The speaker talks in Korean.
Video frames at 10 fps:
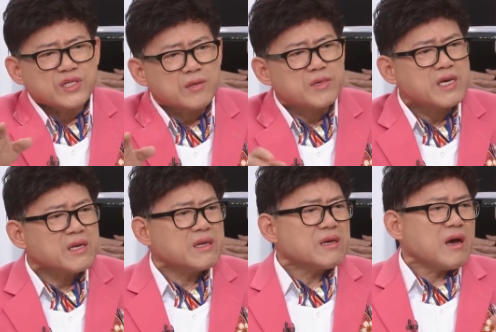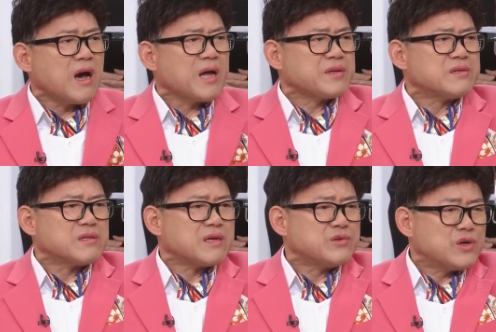때문에 아들
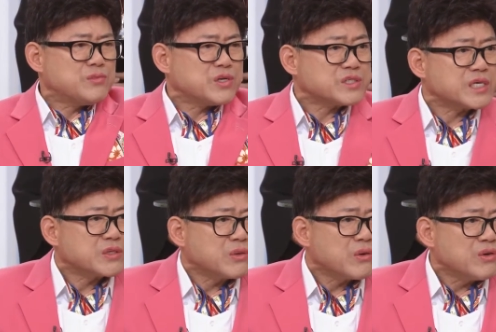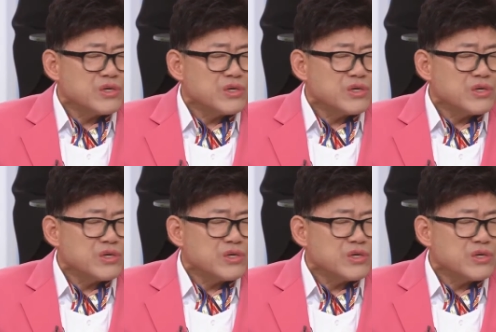딸이 열 명이 생기고